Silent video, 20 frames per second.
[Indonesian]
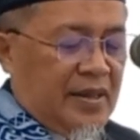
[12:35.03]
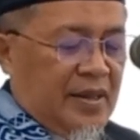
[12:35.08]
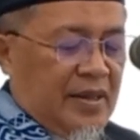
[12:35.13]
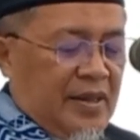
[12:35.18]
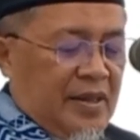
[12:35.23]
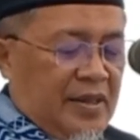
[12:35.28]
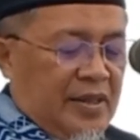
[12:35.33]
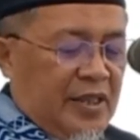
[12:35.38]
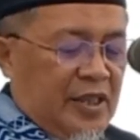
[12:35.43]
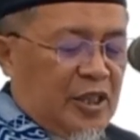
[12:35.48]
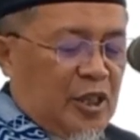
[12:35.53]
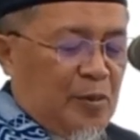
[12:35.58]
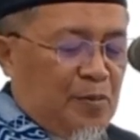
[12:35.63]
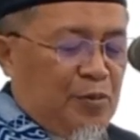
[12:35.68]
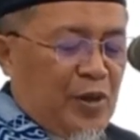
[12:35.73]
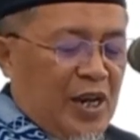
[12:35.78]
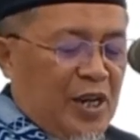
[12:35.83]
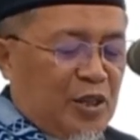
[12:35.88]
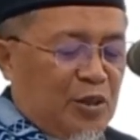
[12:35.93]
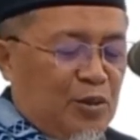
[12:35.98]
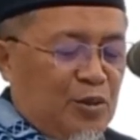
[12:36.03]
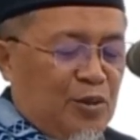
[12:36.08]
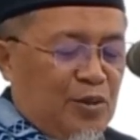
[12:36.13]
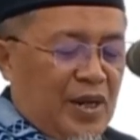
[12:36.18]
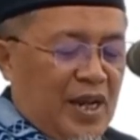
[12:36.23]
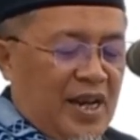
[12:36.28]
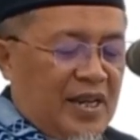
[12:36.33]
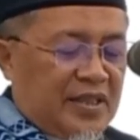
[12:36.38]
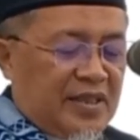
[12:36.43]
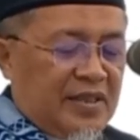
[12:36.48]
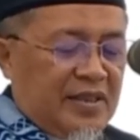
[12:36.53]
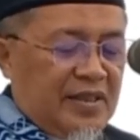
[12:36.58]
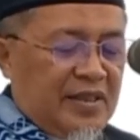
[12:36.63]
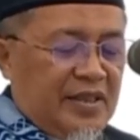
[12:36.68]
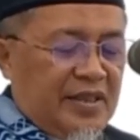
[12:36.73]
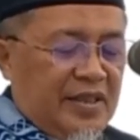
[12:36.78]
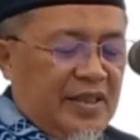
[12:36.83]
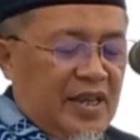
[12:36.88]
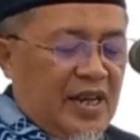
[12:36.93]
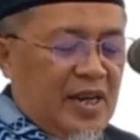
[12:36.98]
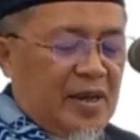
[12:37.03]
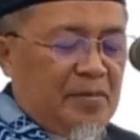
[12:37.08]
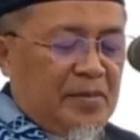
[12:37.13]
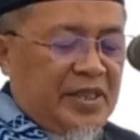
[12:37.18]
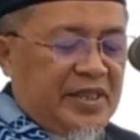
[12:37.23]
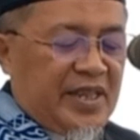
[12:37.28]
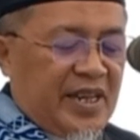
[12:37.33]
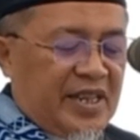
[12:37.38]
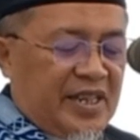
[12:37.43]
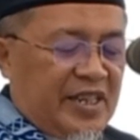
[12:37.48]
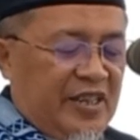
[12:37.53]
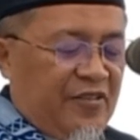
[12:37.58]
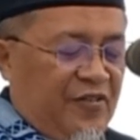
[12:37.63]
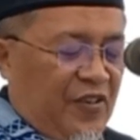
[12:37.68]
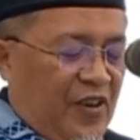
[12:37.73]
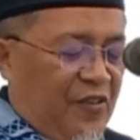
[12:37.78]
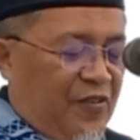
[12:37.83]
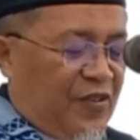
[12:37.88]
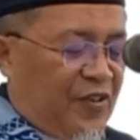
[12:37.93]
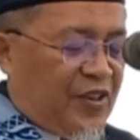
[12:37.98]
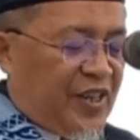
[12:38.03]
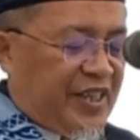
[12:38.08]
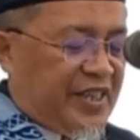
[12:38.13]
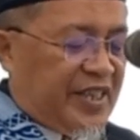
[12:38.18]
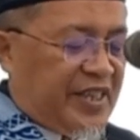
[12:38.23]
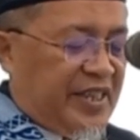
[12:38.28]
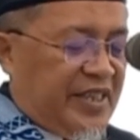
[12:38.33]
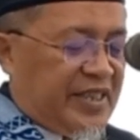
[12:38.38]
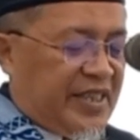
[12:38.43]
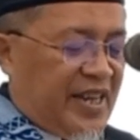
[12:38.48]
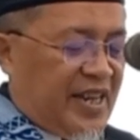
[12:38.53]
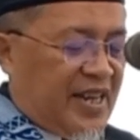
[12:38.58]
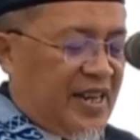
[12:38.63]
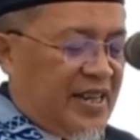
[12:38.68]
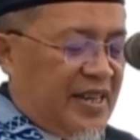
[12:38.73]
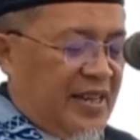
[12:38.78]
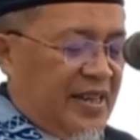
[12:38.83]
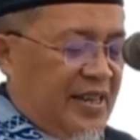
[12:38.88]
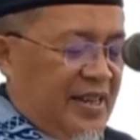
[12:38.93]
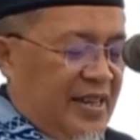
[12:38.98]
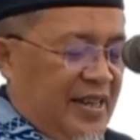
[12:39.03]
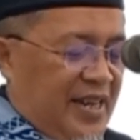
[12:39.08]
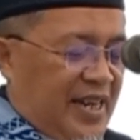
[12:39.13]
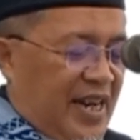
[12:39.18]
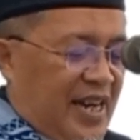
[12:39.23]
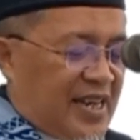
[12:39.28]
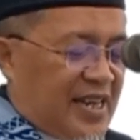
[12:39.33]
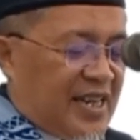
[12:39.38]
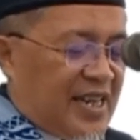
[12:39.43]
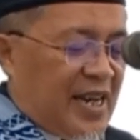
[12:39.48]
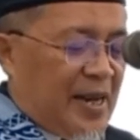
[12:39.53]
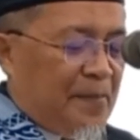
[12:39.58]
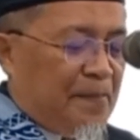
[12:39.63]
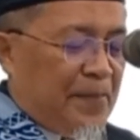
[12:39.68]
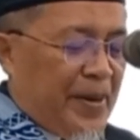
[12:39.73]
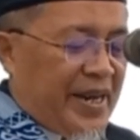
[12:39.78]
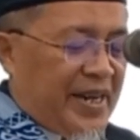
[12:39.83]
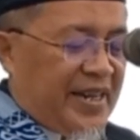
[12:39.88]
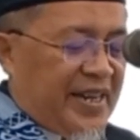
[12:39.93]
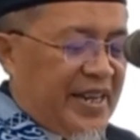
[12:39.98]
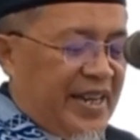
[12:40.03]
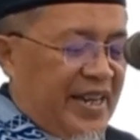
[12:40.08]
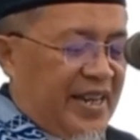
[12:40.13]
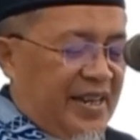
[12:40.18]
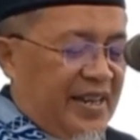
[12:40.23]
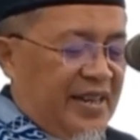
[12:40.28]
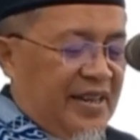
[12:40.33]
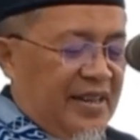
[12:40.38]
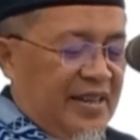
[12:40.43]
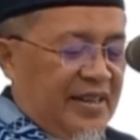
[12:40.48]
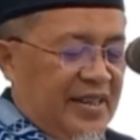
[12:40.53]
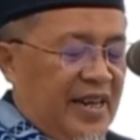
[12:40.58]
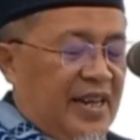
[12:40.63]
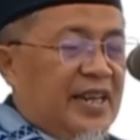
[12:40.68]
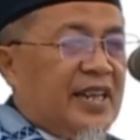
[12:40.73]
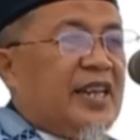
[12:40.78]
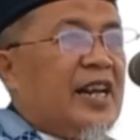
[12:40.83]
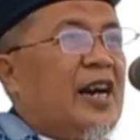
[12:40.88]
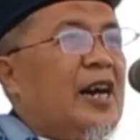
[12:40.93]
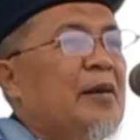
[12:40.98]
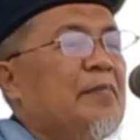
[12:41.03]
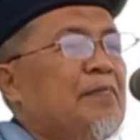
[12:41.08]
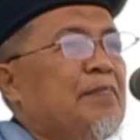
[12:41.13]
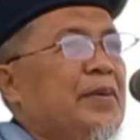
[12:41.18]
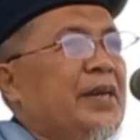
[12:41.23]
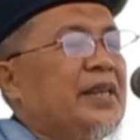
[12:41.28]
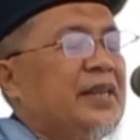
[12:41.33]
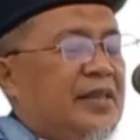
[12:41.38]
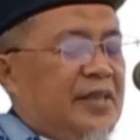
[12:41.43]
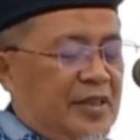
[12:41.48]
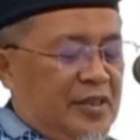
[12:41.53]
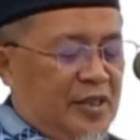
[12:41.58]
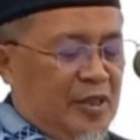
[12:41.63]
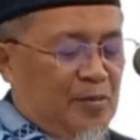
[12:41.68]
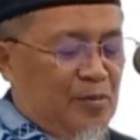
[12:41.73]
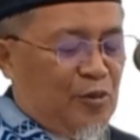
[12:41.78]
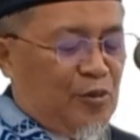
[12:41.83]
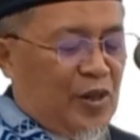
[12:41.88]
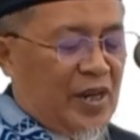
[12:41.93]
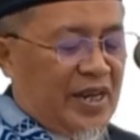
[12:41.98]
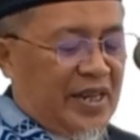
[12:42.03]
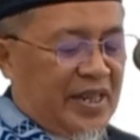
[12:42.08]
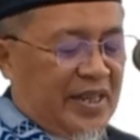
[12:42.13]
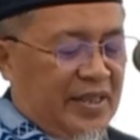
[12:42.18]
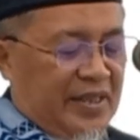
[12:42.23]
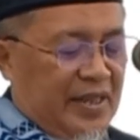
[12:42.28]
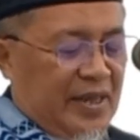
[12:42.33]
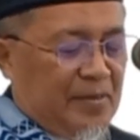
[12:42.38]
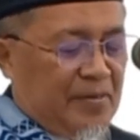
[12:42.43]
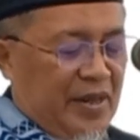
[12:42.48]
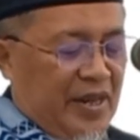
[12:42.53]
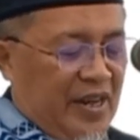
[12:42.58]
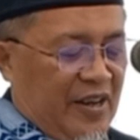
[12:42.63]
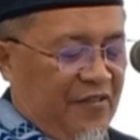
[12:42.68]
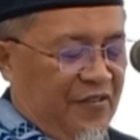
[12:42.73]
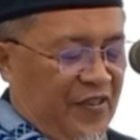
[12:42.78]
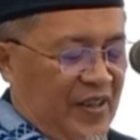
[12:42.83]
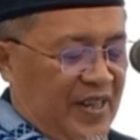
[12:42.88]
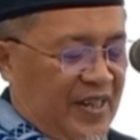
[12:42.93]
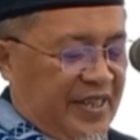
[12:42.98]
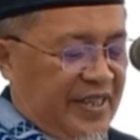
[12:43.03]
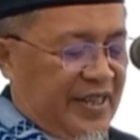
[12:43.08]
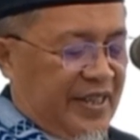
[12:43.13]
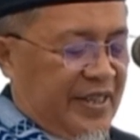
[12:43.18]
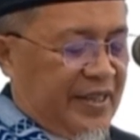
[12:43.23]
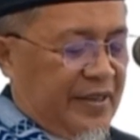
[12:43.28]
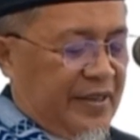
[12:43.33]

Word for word: di sebuah surat yang menjadi favorit kita karena pendek dan hampir semua kita menghafalnya